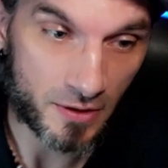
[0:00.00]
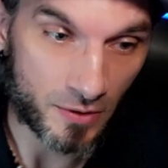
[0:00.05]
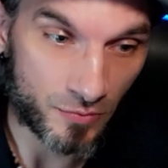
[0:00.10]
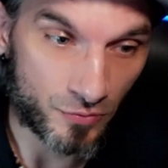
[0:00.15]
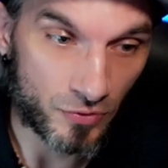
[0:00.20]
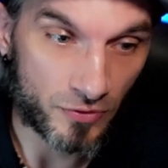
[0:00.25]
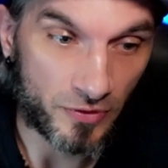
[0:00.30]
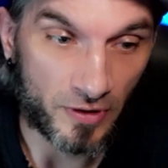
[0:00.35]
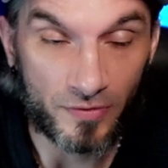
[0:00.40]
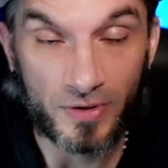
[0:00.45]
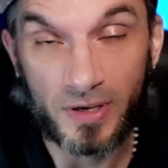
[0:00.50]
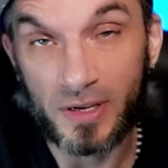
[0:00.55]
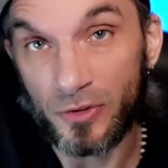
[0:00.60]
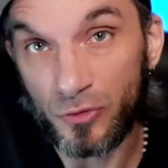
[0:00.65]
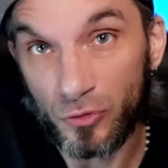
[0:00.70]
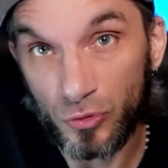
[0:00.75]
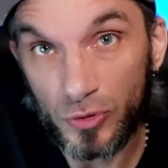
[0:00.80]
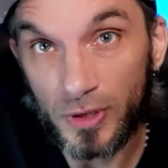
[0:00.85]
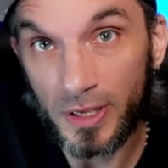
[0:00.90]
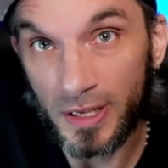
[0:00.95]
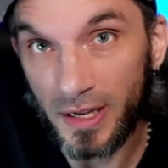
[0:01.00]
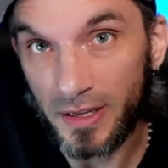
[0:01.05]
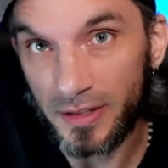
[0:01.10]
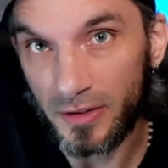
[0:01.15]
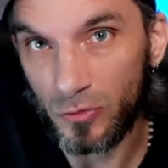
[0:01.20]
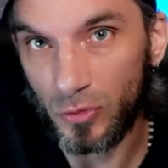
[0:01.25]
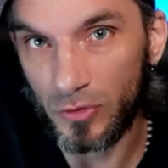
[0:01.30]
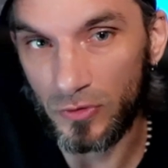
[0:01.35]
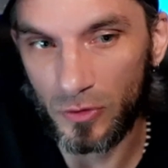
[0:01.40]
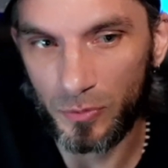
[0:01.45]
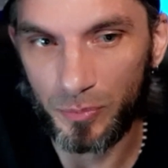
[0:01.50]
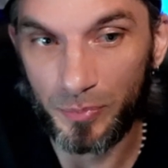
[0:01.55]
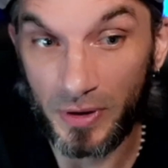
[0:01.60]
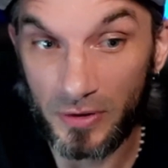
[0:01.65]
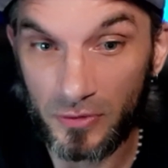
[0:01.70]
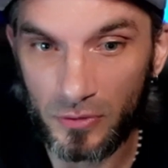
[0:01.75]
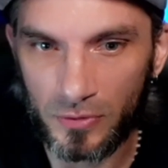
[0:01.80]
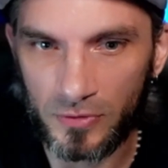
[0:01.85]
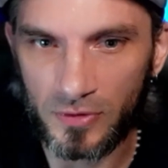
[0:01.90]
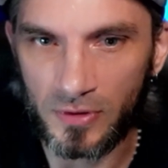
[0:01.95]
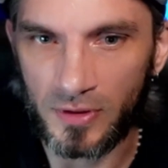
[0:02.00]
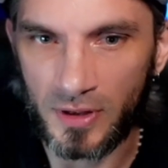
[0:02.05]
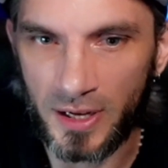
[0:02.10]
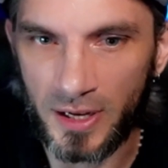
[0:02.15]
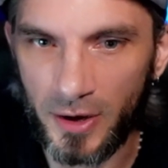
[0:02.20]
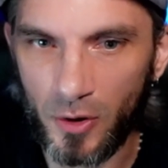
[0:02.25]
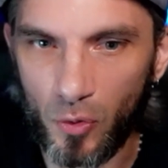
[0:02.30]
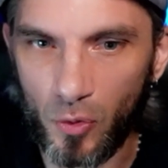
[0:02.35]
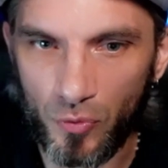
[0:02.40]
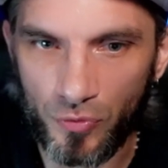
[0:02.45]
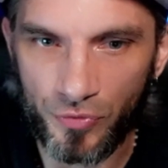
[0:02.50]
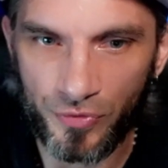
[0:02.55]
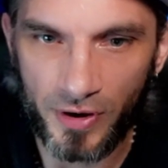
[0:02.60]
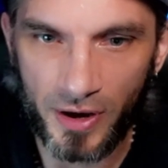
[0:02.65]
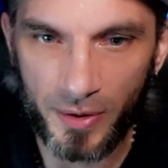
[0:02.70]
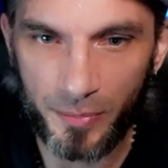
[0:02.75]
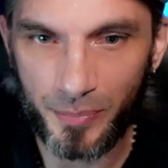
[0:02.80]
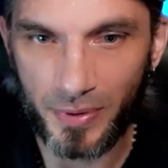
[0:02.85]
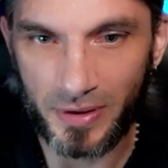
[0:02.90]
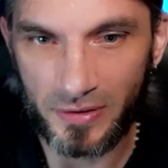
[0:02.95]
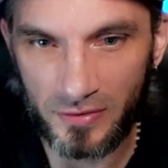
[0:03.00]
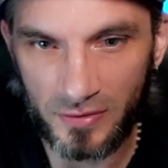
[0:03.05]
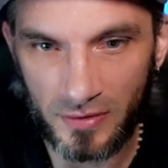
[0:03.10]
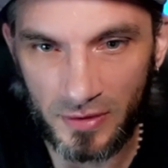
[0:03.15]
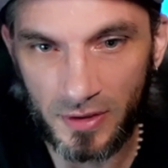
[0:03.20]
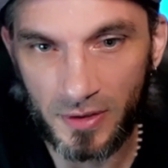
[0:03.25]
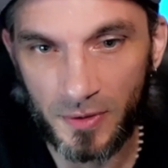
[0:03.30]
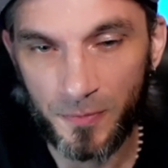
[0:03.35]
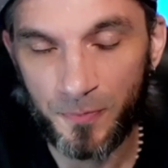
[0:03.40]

comme vous le savez, les deux LR des 3 ans passent en ZLR, on va passer